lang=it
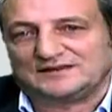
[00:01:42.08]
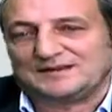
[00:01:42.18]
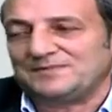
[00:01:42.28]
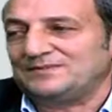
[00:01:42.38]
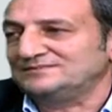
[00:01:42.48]

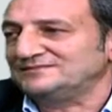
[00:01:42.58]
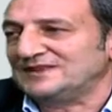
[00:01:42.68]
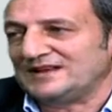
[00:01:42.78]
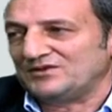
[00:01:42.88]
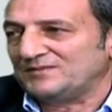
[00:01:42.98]
le,
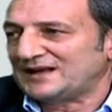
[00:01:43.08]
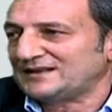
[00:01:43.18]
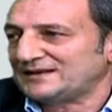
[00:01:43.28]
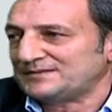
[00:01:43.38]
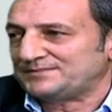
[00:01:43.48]
mm, le,
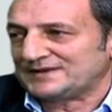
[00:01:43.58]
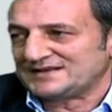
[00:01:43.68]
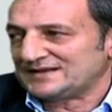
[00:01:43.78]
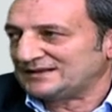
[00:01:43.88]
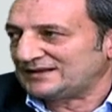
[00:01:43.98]
domande
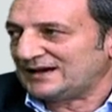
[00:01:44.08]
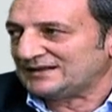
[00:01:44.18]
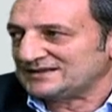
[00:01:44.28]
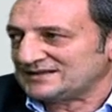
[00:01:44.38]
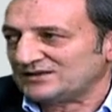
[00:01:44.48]

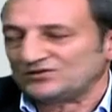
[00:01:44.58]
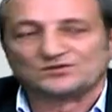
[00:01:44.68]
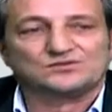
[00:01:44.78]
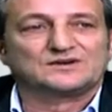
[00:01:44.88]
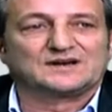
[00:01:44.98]
presentate
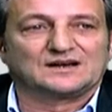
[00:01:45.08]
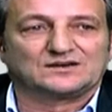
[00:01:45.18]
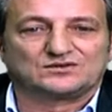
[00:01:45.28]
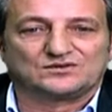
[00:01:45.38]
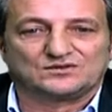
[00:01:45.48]
secondo un
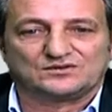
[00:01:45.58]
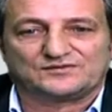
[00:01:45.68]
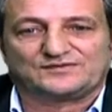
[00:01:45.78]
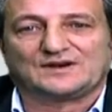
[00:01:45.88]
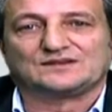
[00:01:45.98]

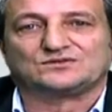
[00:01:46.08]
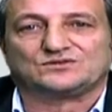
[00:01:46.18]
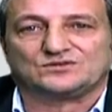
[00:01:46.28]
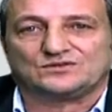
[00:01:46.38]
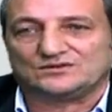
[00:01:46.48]
calcolo
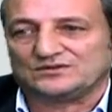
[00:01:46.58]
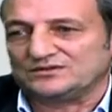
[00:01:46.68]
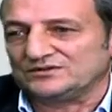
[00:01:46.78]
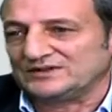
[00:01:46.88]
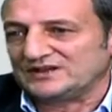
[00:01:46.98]
fatto
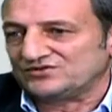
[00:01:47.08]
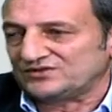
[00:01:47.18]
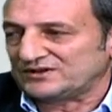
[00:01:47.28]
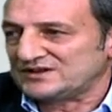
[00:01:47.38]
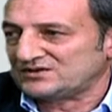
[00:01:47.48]
oh, nei
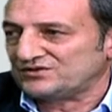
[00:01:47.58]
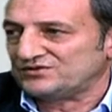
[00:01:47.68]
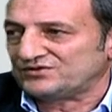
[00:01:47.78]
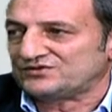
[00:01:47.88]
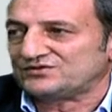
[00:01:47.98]
giorni,
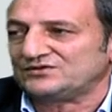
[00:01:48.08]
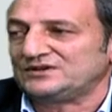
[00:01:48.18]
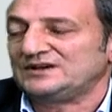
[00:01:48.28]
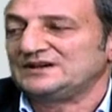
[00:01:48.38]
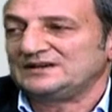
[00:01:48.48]

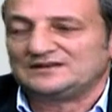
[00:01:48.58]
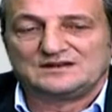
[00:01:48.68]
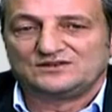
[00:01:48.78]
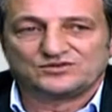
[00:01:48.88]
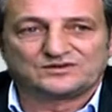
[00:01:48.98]
scorsi,
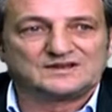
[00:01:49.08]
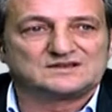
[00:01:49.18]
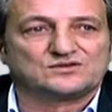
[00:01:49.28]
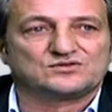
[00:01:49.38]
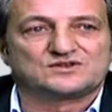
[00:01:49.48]
nei giorni
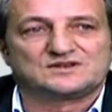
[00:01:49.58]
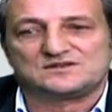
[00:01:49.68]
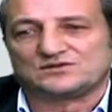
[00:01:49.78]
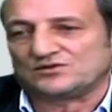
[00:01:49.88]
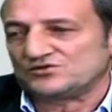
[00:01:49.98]

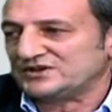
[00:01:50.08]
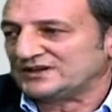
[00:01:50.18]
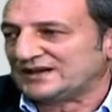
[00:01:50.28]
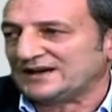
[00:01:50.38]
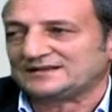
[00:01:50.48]
scorsi sono
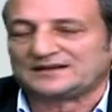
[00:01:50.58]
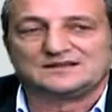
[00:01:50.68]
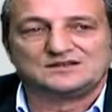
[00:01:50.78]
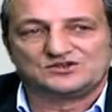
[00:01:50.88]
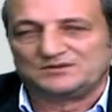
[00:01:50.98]
circa
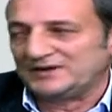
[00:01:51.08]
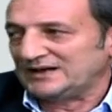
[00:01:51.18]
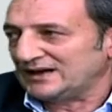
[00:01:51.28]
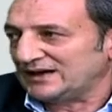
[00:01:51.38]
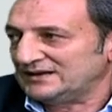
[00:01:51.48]

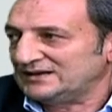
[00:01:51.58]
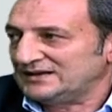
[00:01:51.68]
13.000,